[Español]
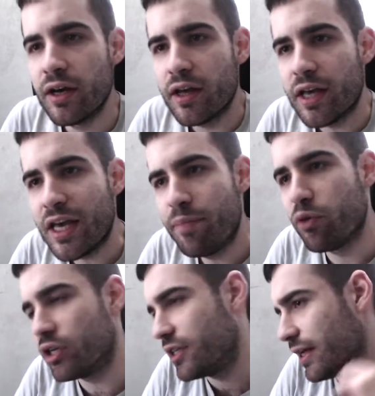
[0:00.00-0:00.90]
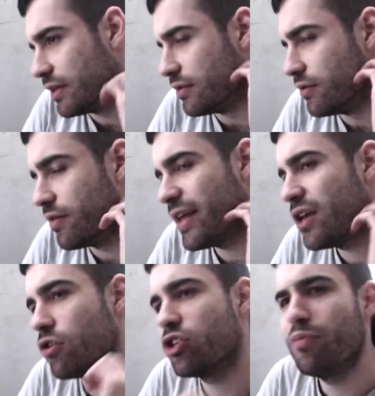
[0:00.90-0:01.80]
Y pues en
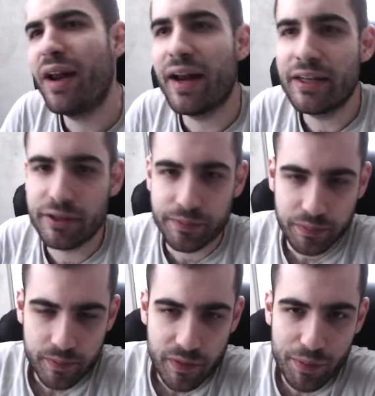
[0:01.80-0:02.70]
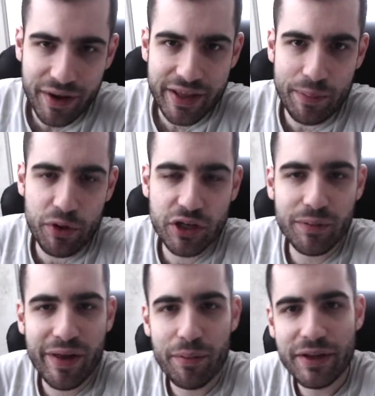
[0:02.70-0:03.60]
5 semanas perdí
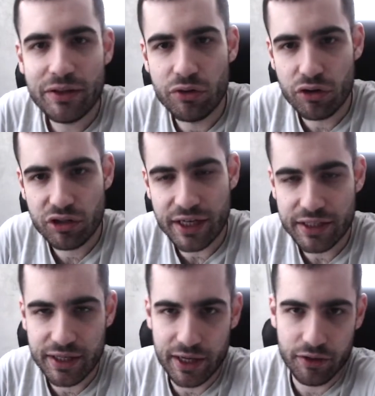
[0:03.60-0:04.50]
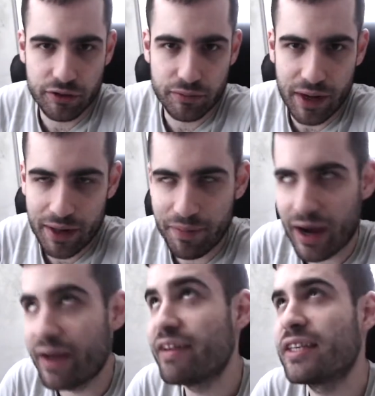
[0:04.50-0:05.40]
aproximadamente unos 6 kilos, ¿vale?
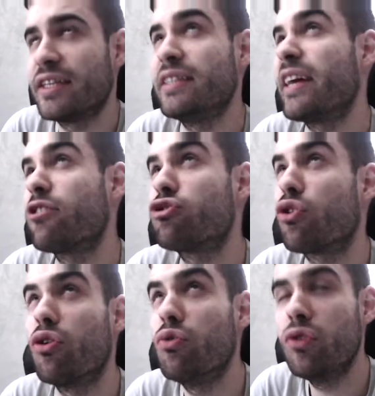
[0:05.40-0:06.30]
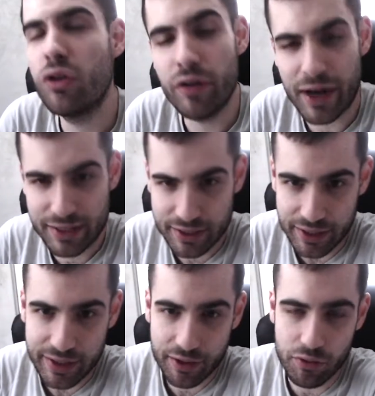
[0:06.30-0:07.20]
Bajé de 68,1 a
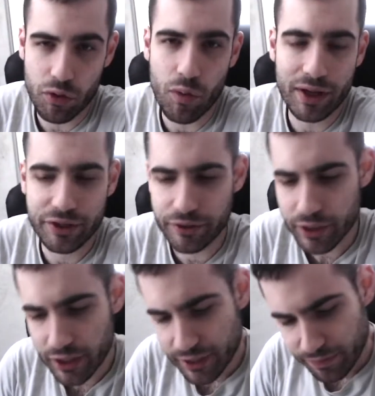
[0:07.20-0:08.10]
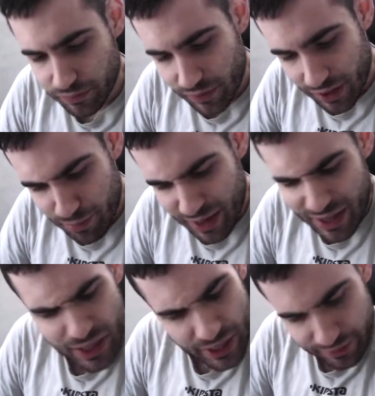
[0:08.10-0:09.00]
60,4. Me
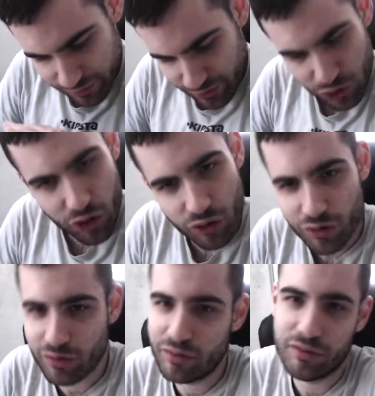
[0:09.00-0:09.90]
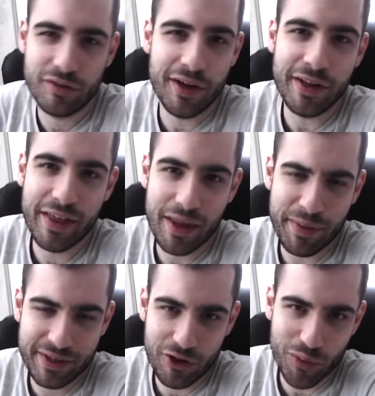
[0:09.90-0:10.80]
quedé con un índice de
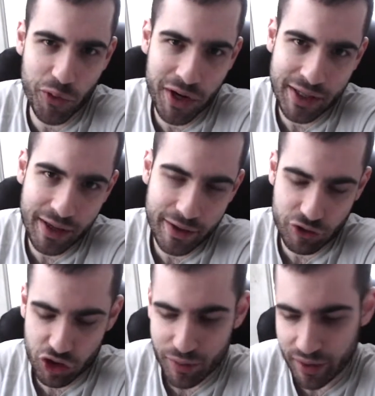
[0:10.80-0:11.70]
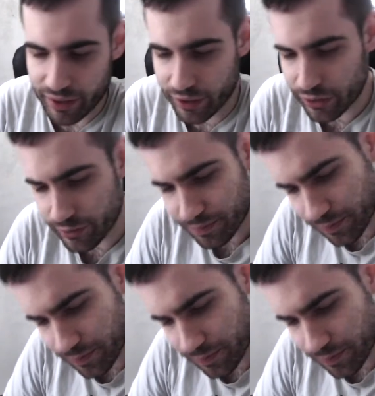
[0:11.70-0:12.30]
masa corporal de 18,5.